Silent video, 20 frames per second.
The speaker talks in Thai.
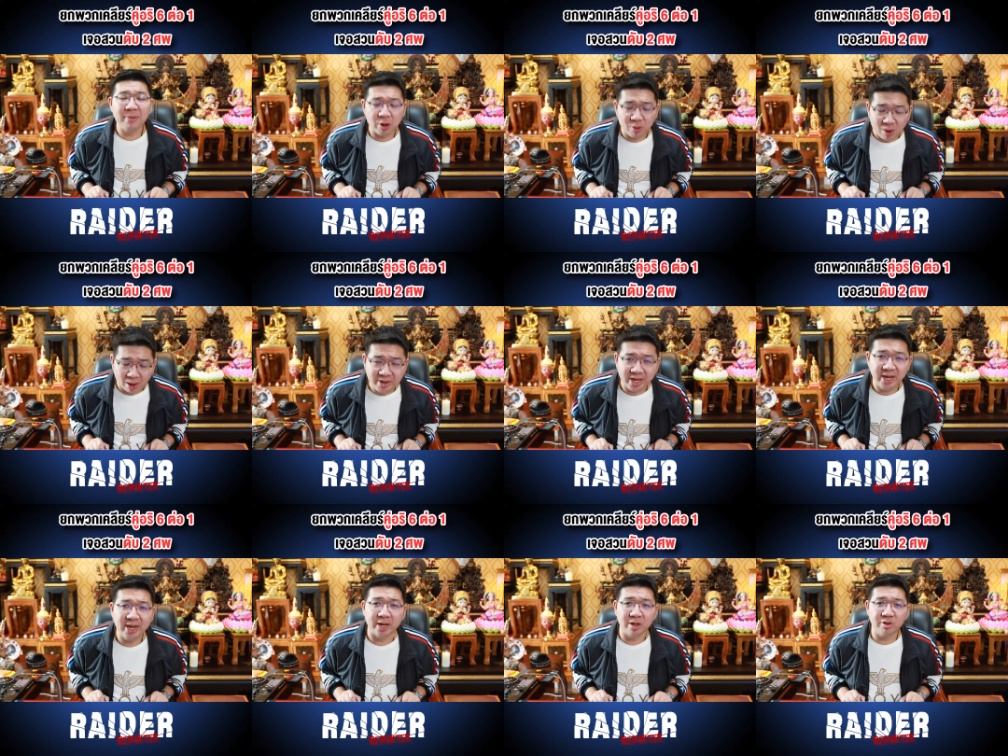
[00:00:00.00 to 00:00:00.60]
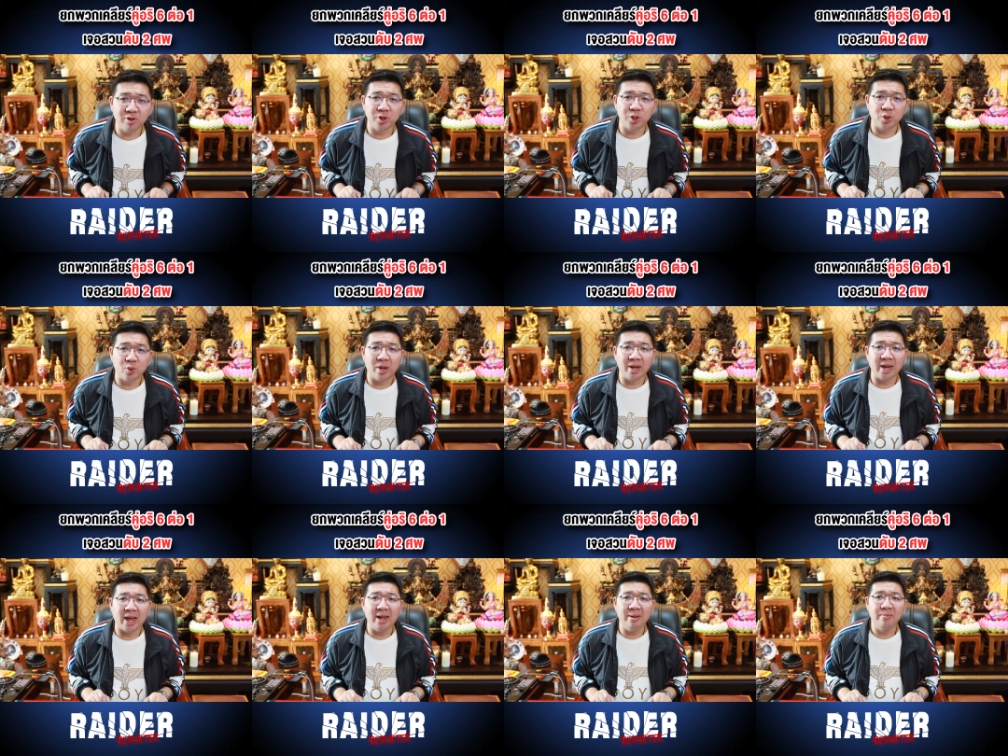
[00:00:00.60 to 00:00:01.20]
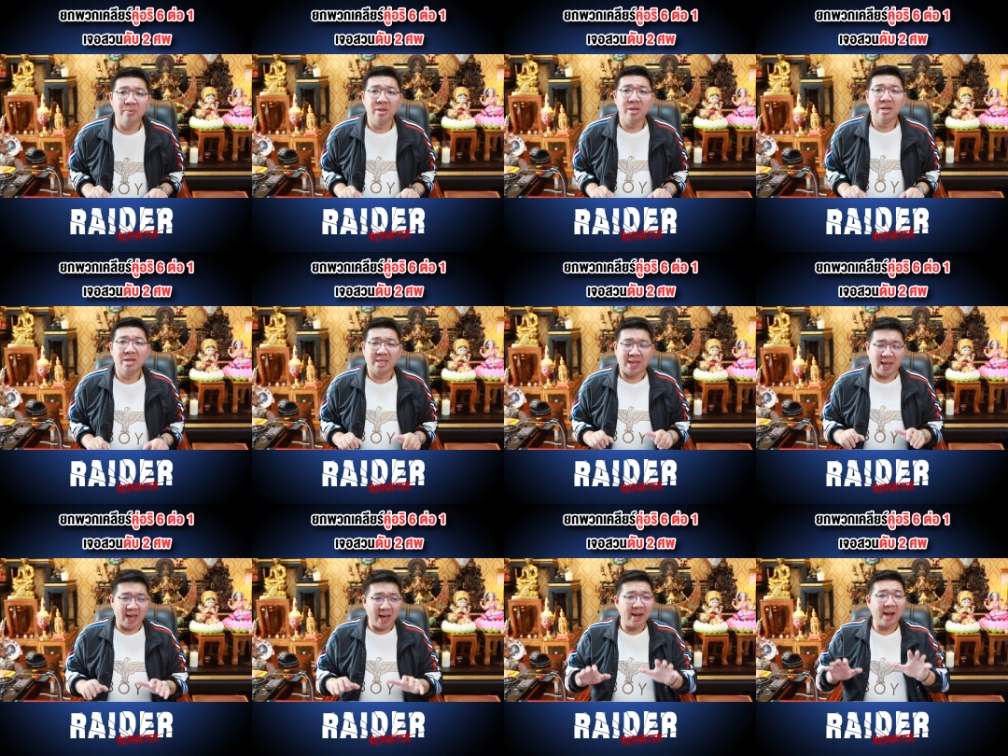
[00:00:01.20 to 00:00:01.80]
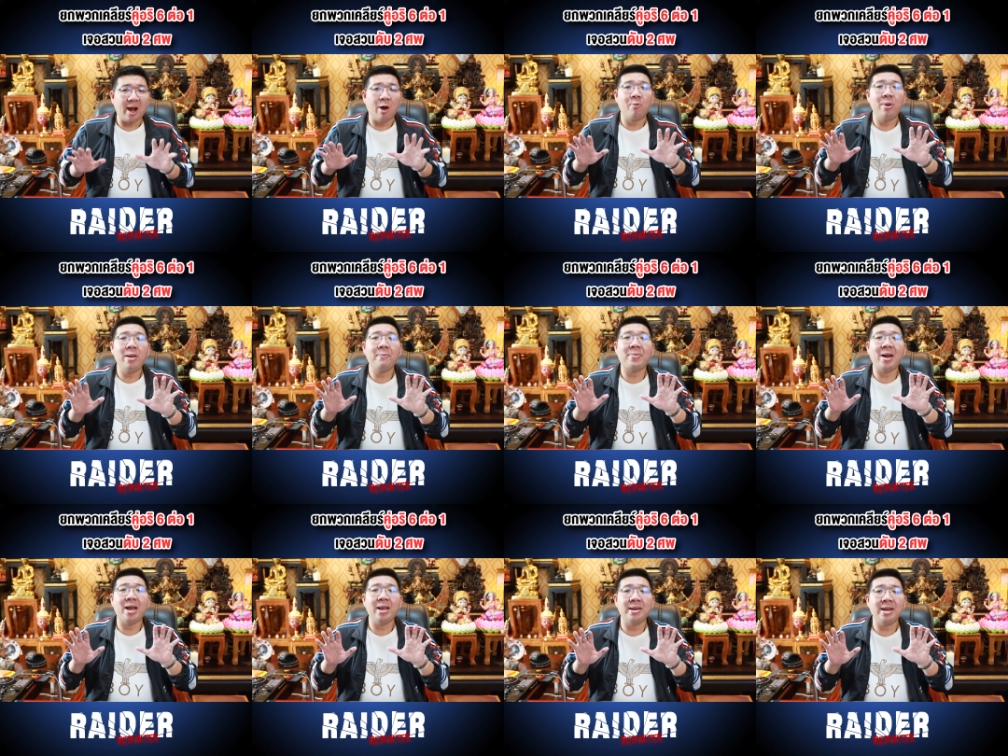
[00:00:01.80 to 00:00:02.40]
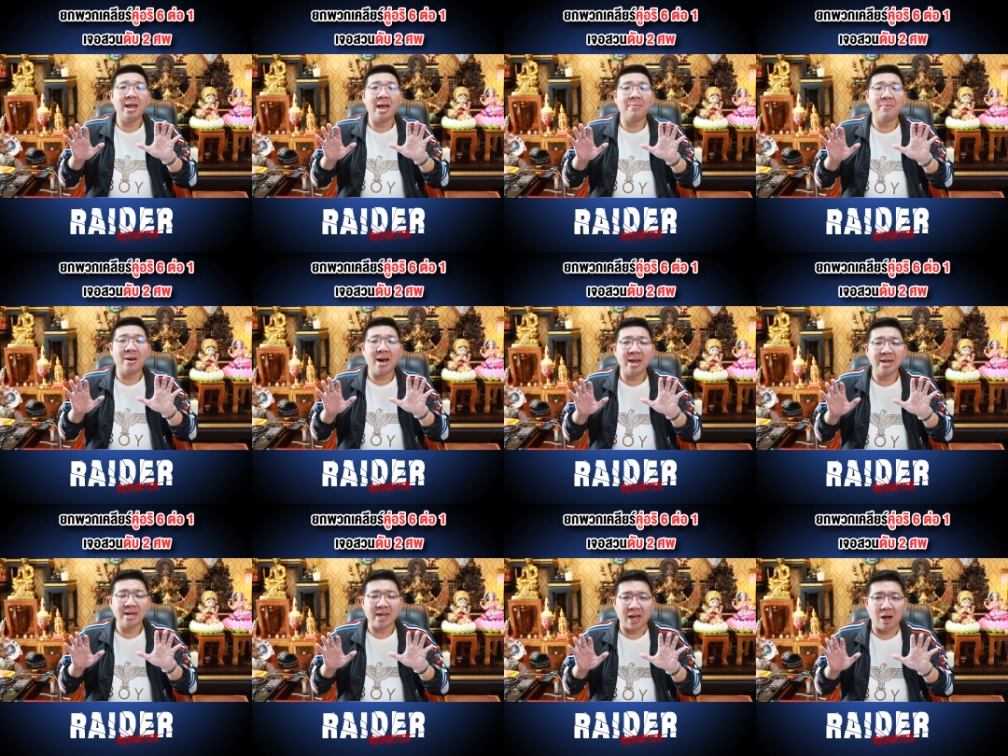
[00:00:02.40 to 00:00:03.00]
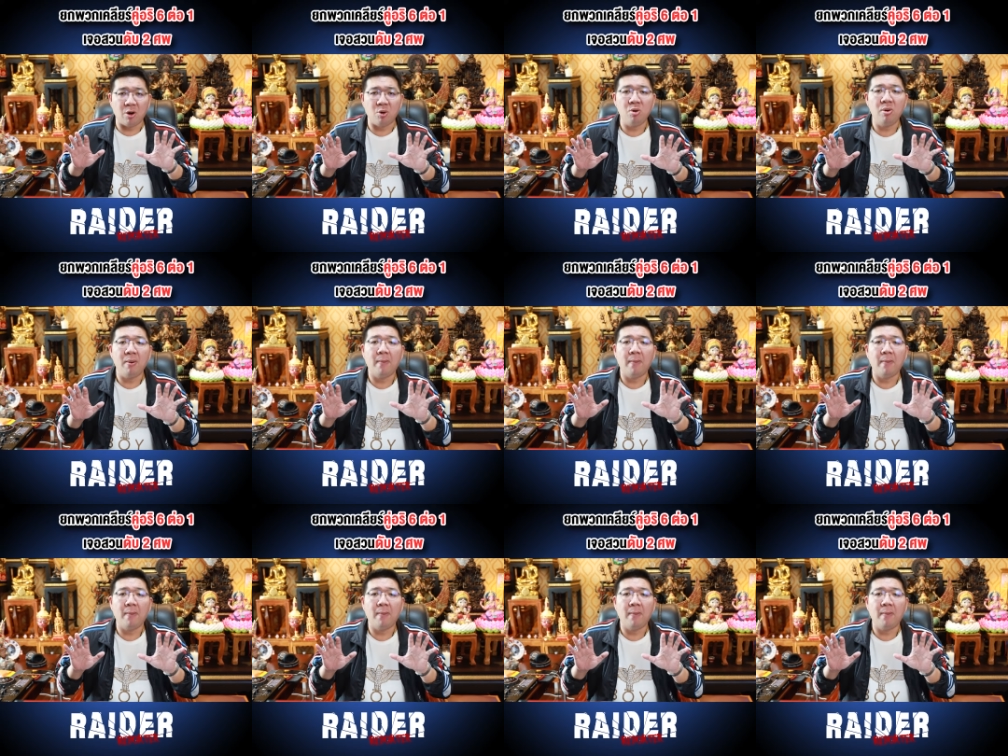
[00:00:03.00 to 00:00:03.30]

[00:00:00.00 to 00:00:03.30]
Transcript: เป็นความคิดเห็นส่วนตัวนะ ถ้าเราไม่ไปหน้าบ้านเขา